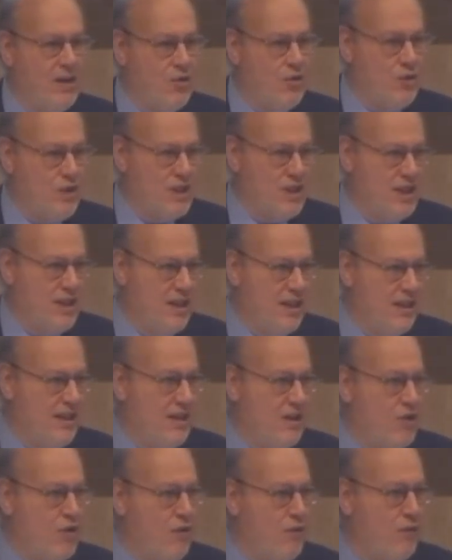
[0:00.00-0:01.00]
in cui si
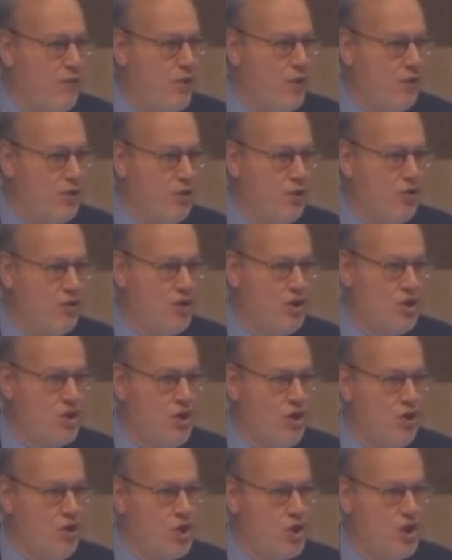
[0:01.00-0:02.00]
chiede il confronto con i
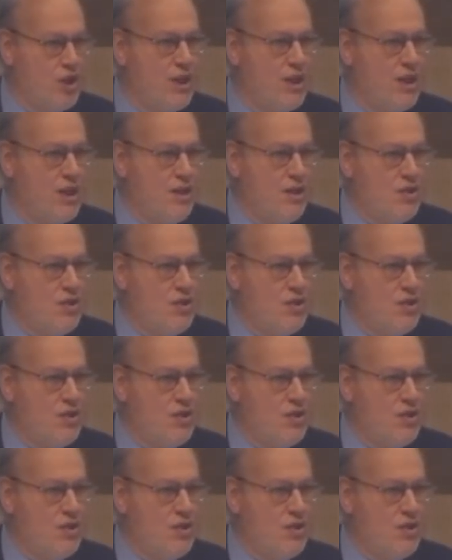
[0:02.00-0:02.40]
soci